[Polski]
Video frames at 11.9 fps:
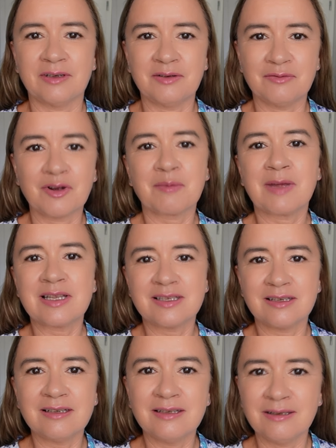
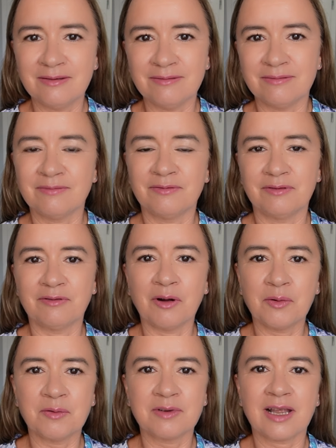informacji
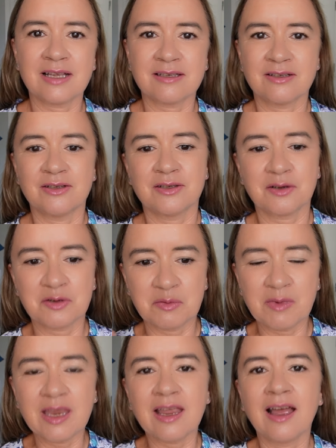wokół nas, czy
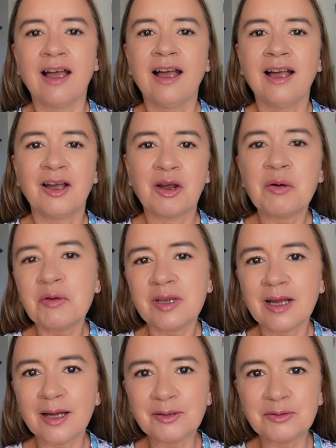zrozumienie
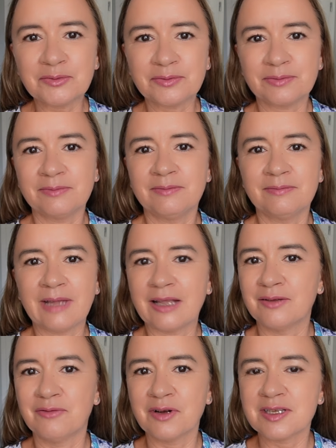komunikatów
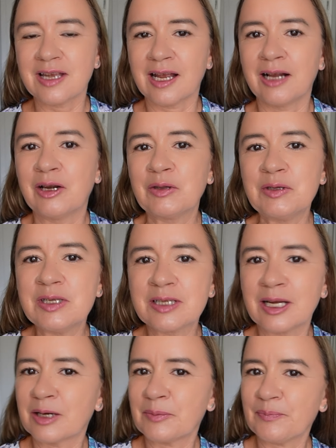na dworcach,
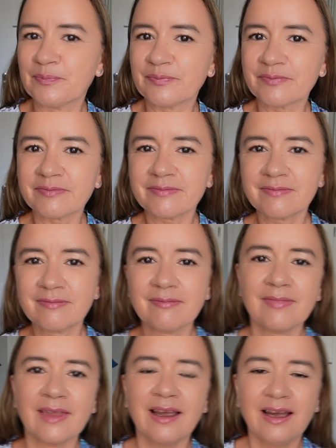lotniskach
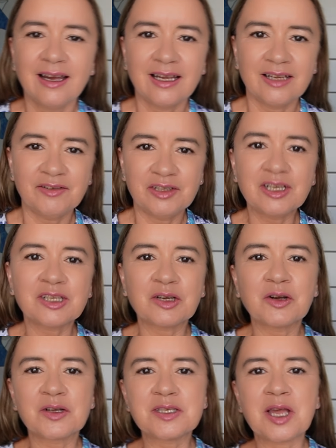i w innych
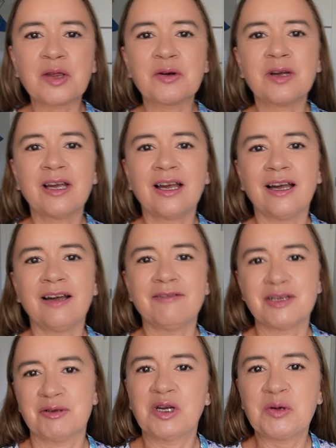tego rodzaju
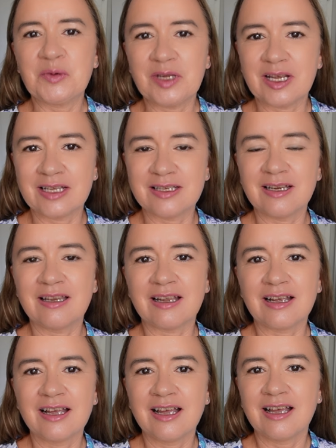węzłach
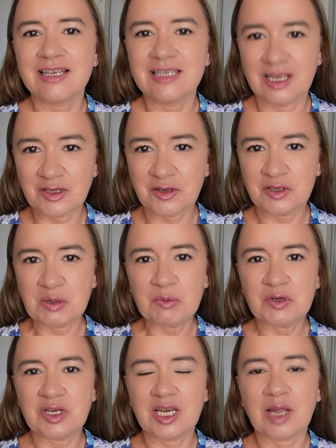komunikacyjnych znacząco
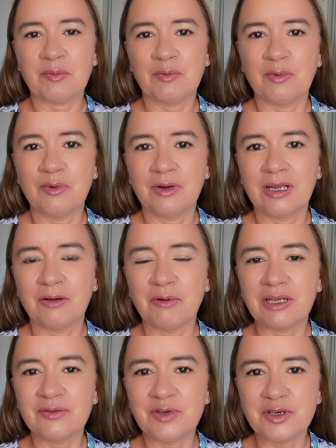może nam
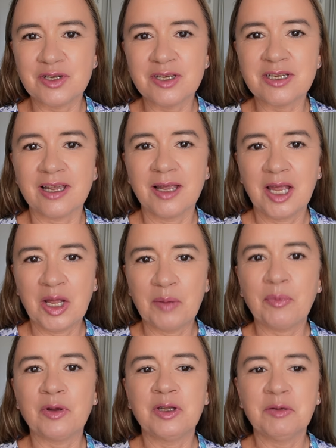ułatwić życie.
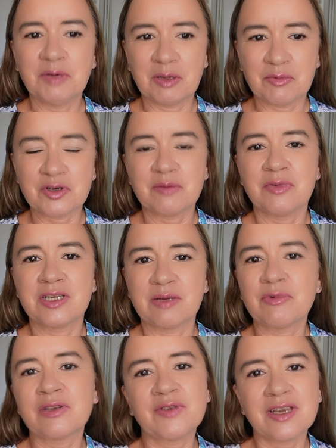Podobnie może być
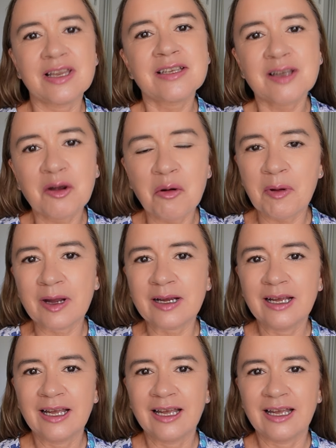nam łatwiej na
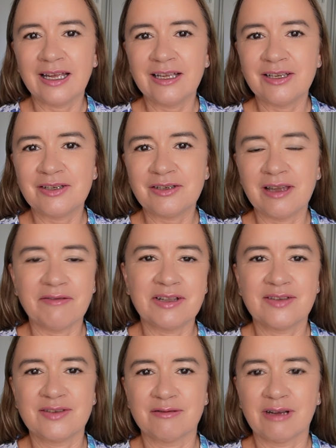zakupach, e,
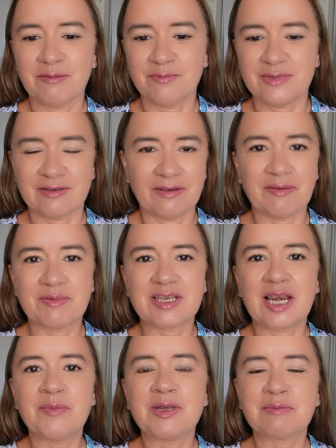nawet w zwykłym nie wiem,
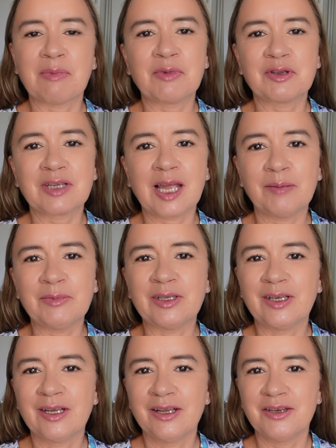sklepie z pamiątkami,
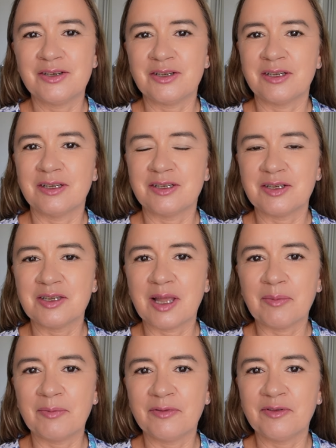czy, czy
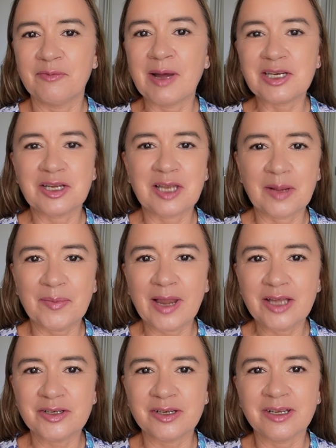na, w barze na
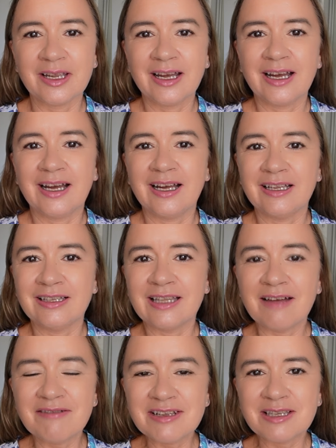plaży. E,
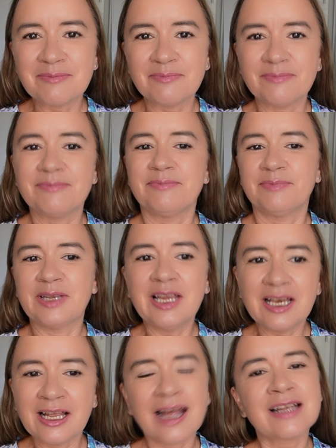nawet
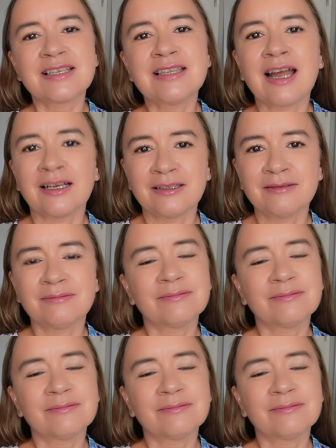kilka zdań,